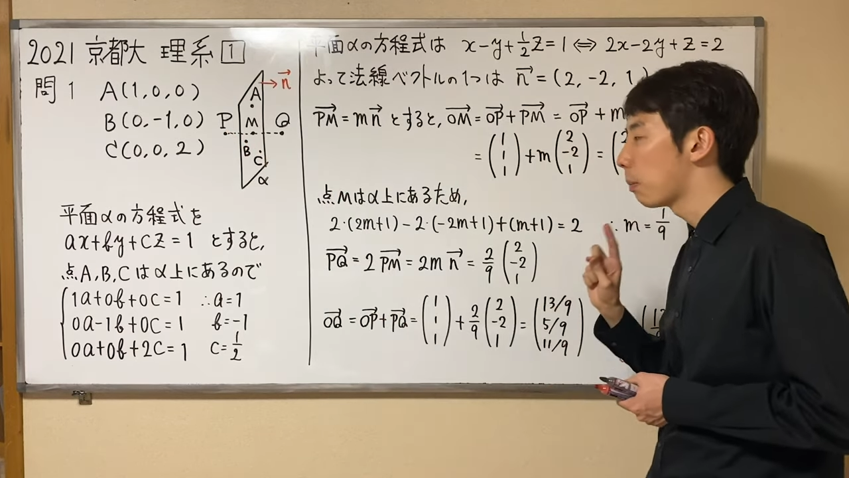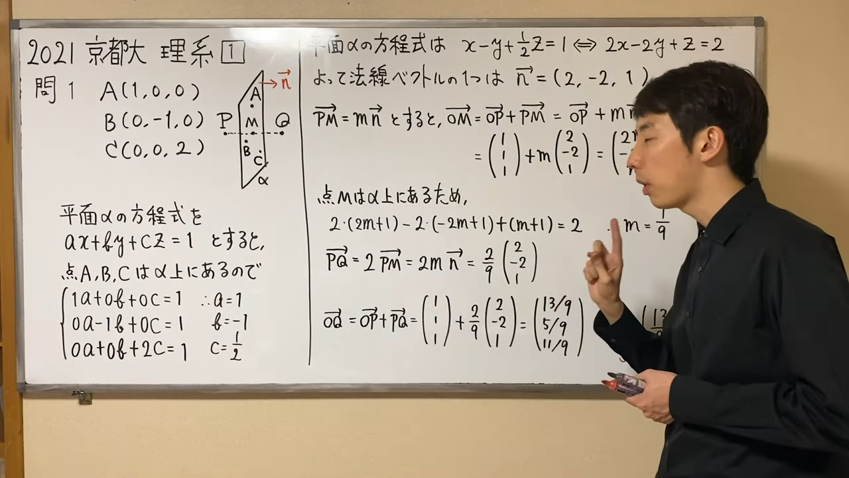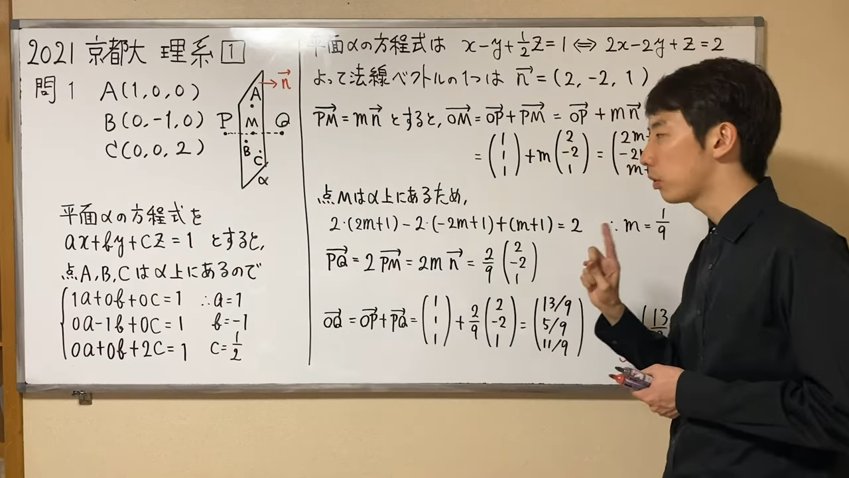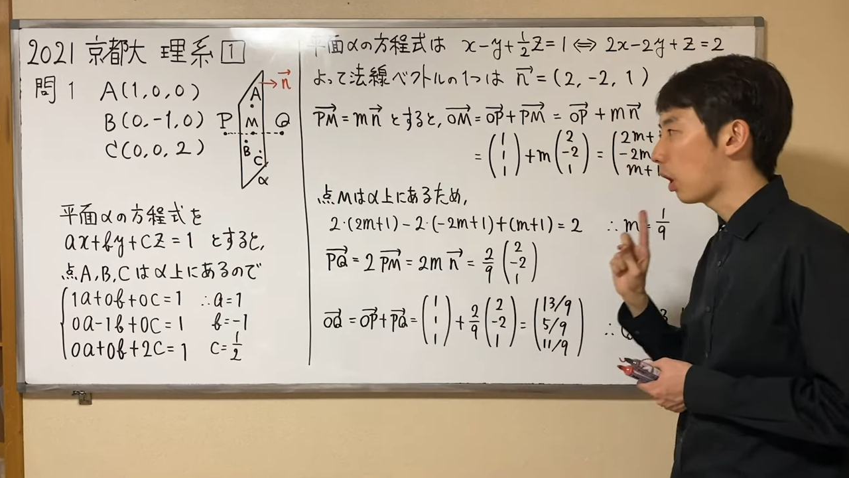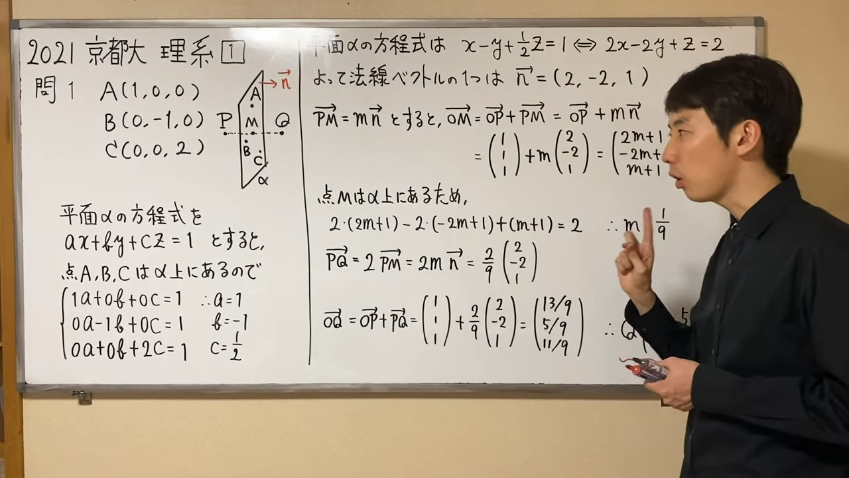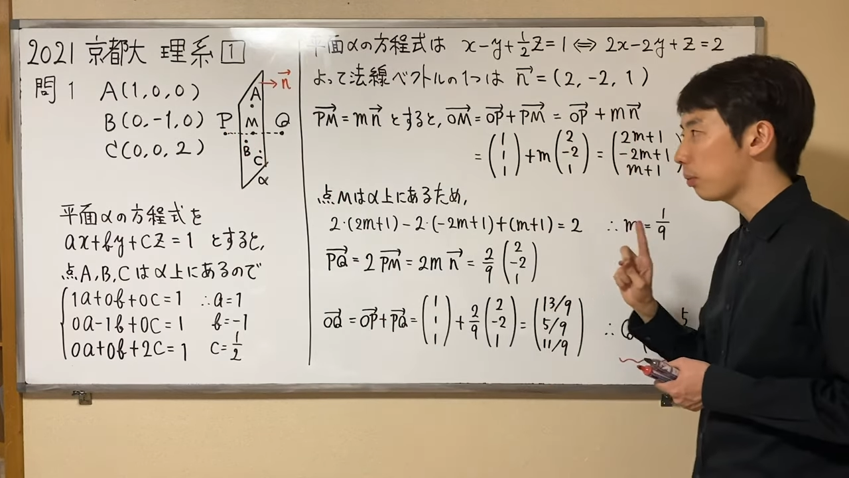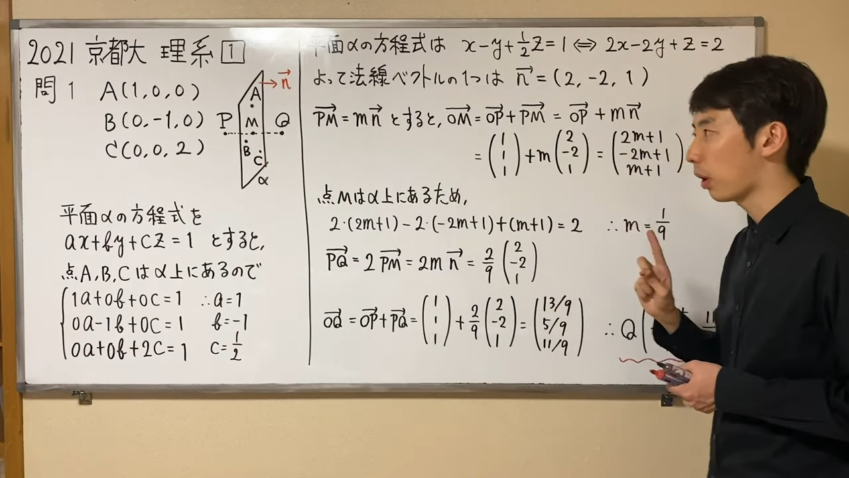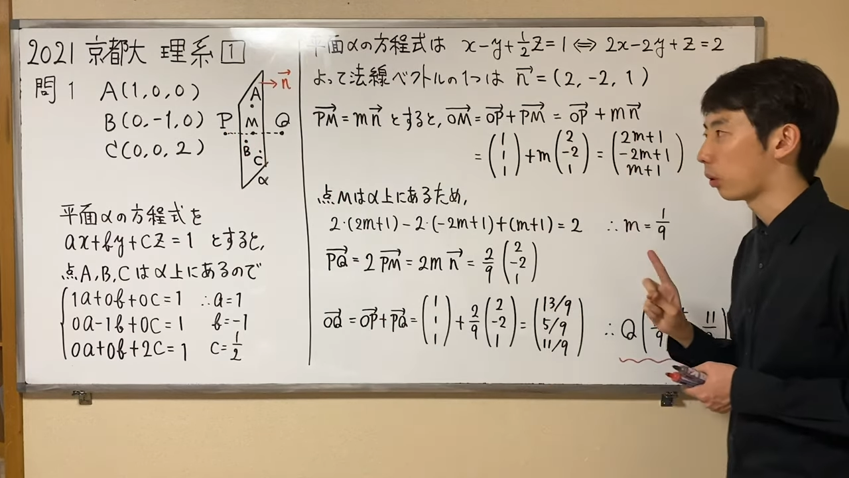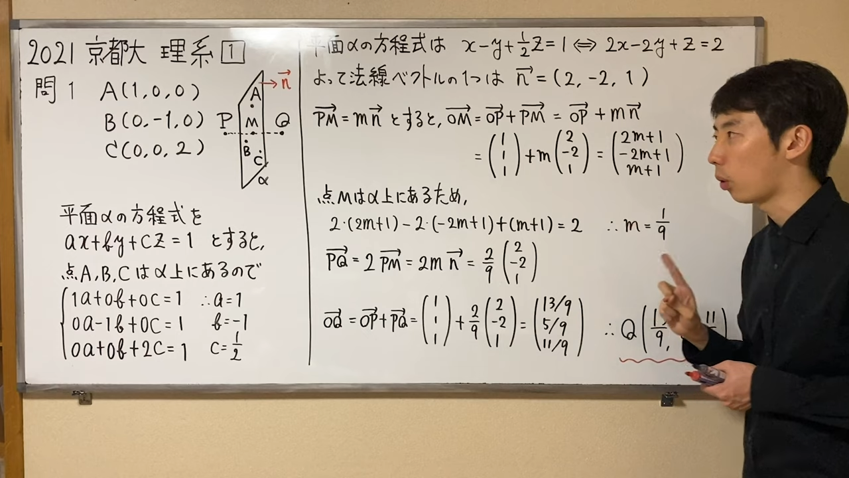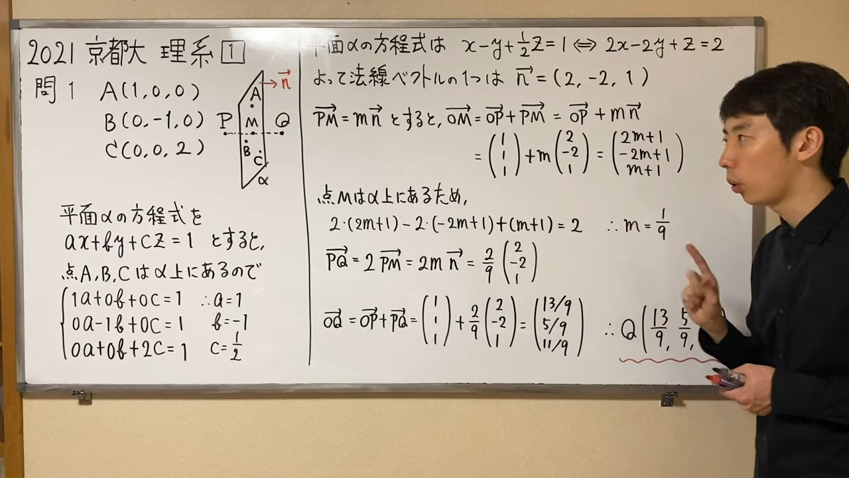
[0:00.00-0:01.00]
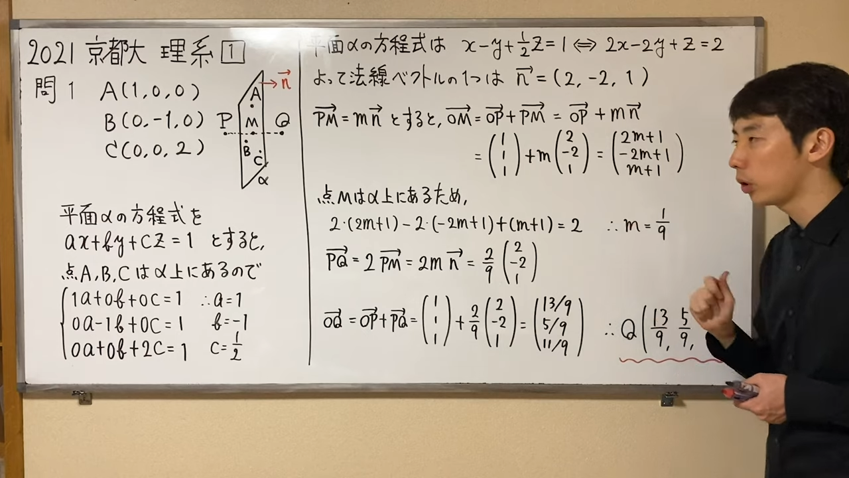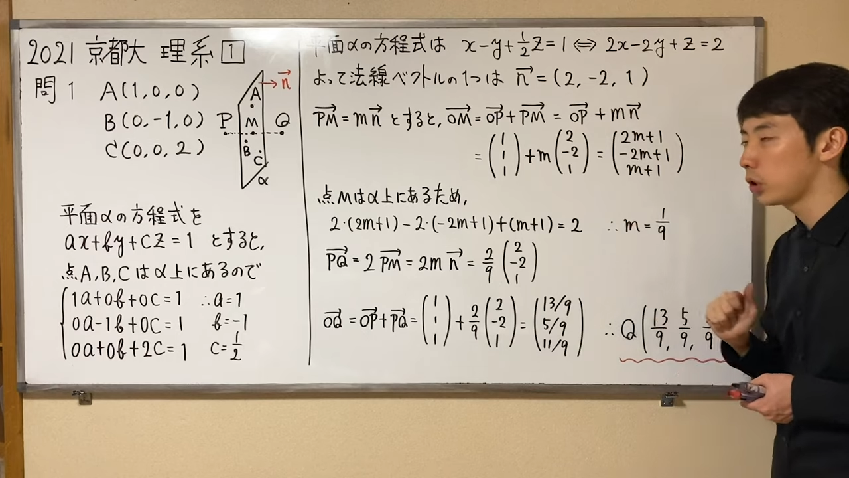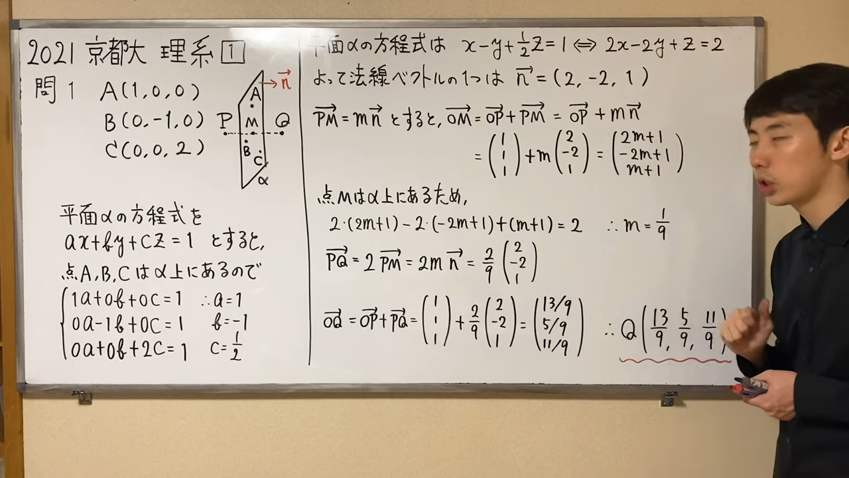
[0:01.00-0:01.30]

まず α の方程